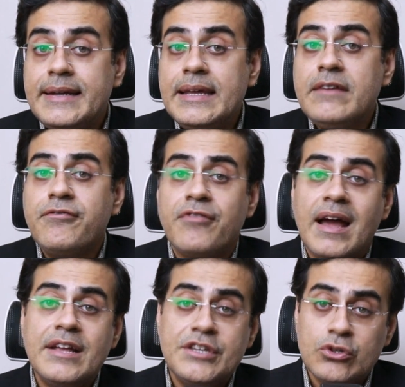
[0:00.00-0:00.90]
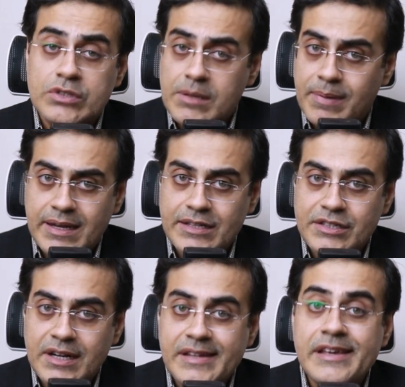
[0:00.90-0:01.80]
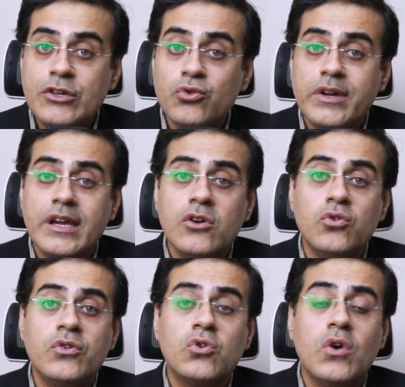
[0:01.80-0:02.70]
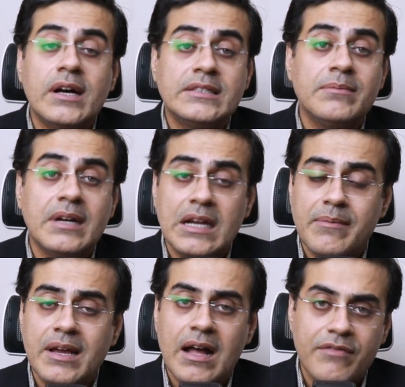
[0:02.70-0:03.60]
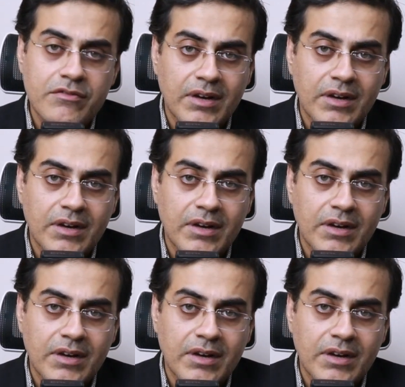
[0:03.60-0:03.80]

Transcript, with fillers: डी डीप फ्राई चीज़ों से परहेज़ करनी है क्योंकि उनको हज़म करने में काफ़ी